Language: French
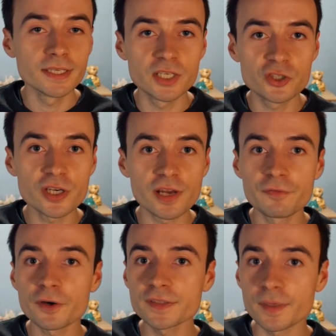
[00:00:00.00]
Et j'ai la
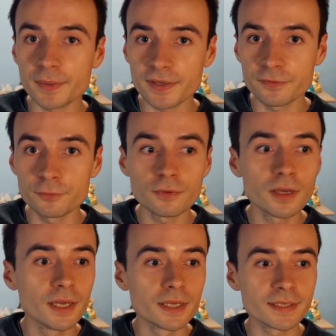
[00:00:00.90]
forte impression
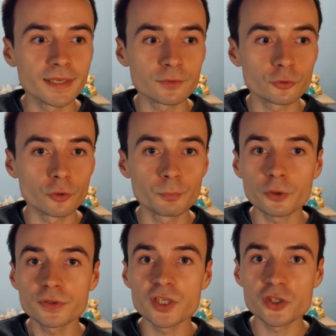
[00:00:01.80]
qu'être
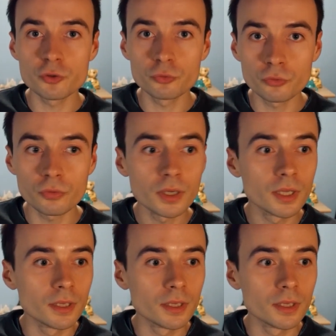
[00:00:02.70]
protégé ou non,